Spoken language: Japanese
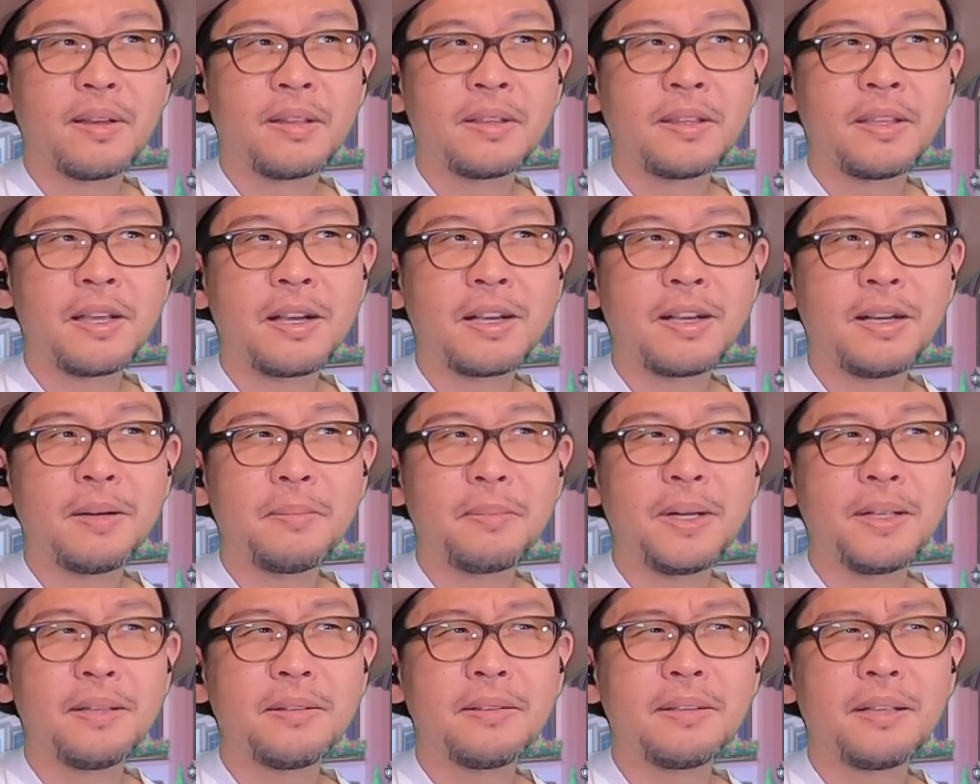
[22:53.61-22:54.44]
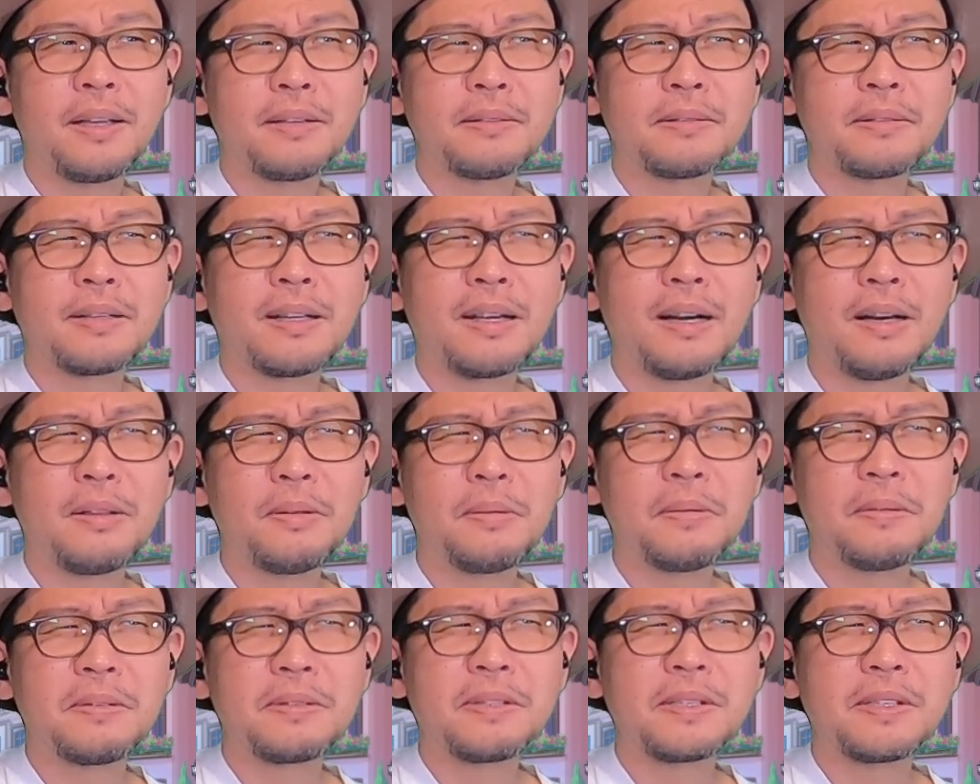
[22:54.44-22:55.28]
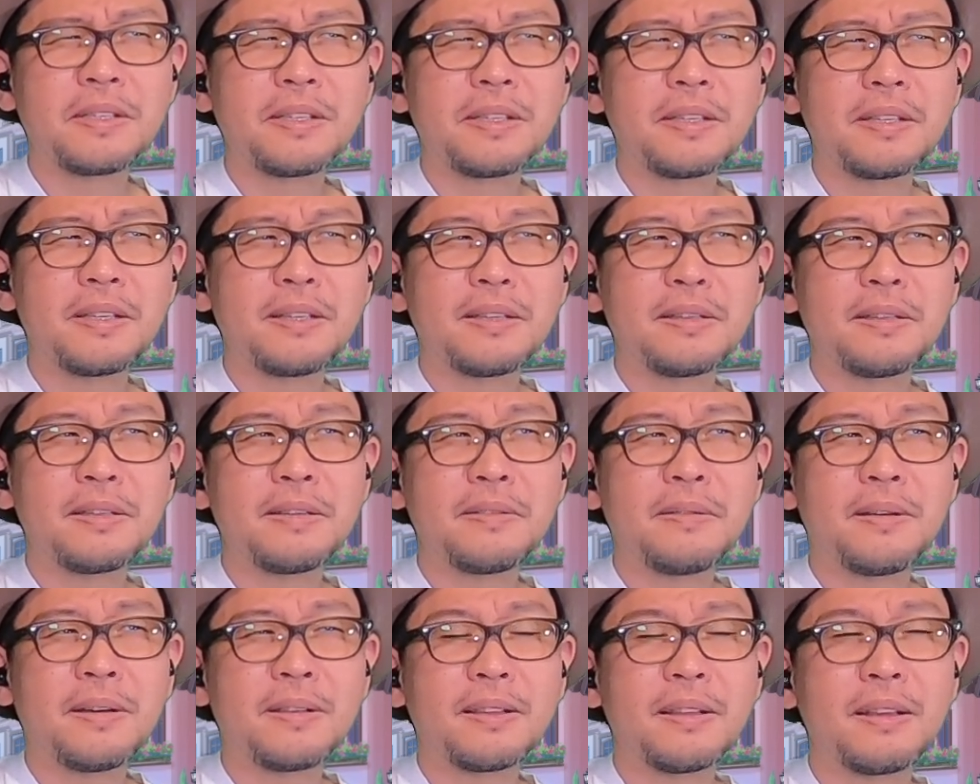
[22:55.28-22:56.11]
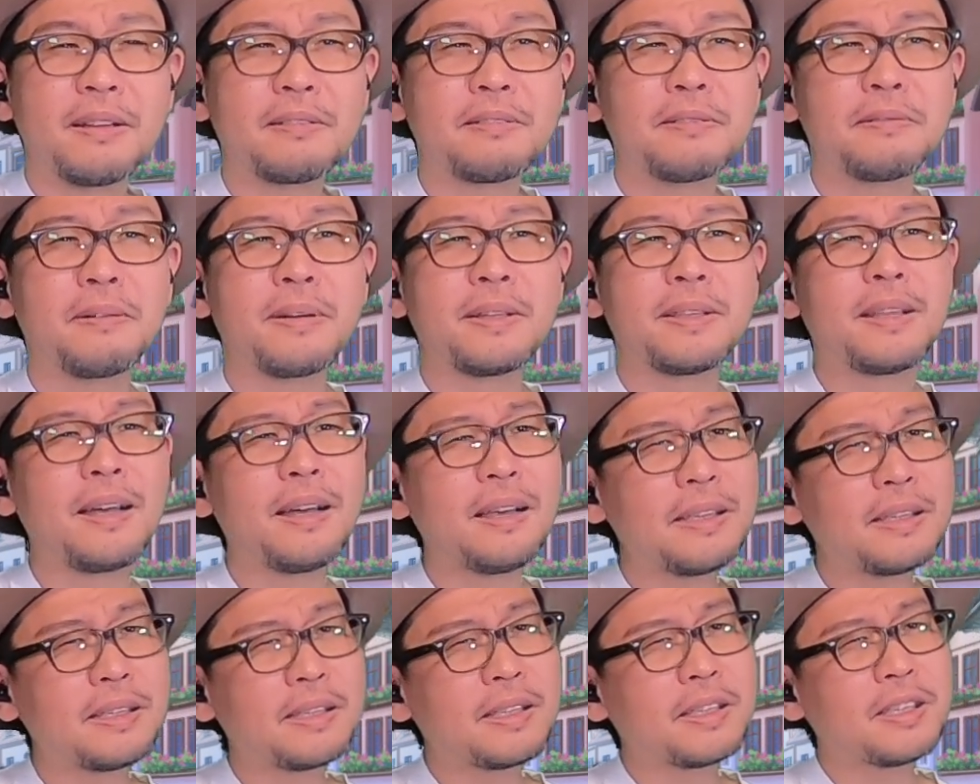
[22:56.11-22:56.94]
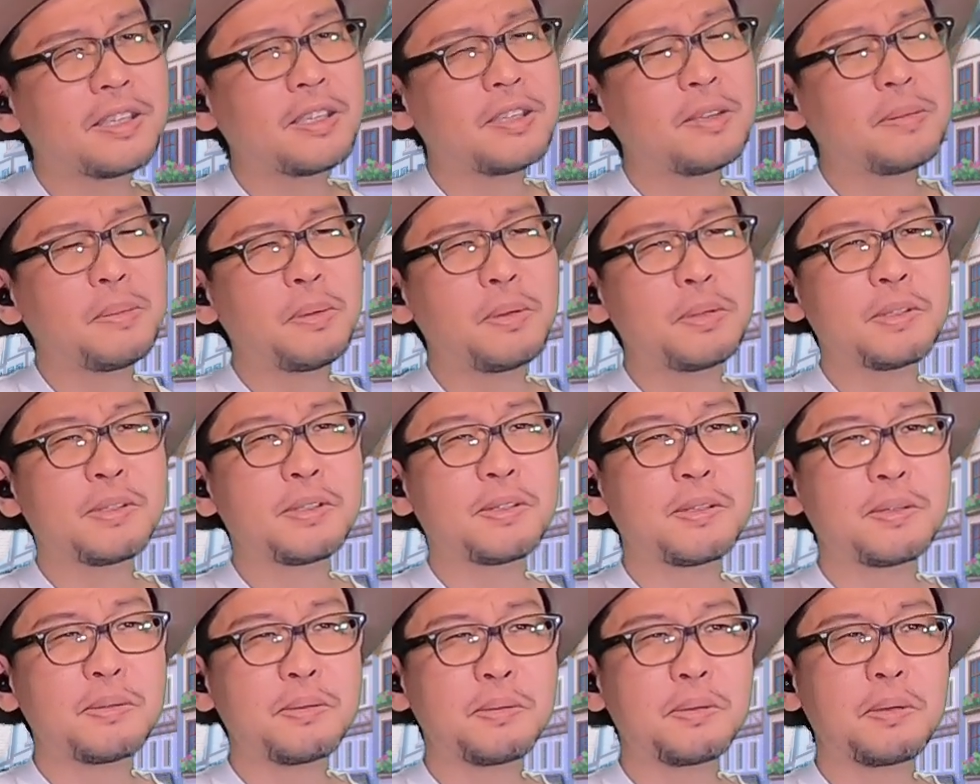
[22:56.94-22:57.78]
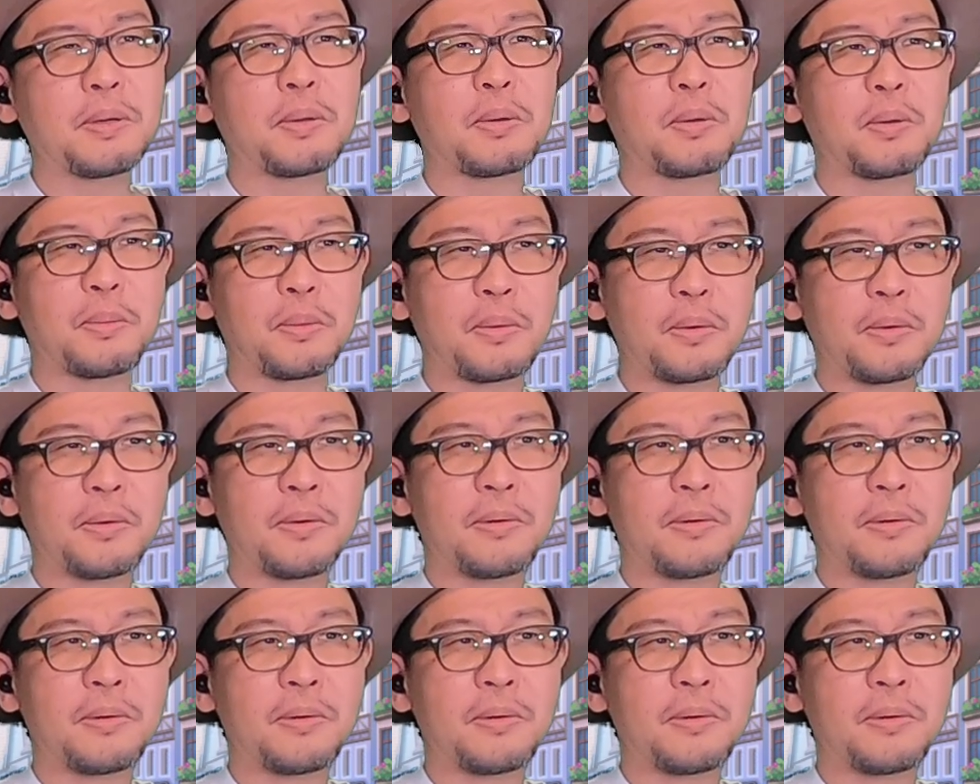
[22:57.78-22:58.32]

仲間になる可能性はなくはない気もするけども。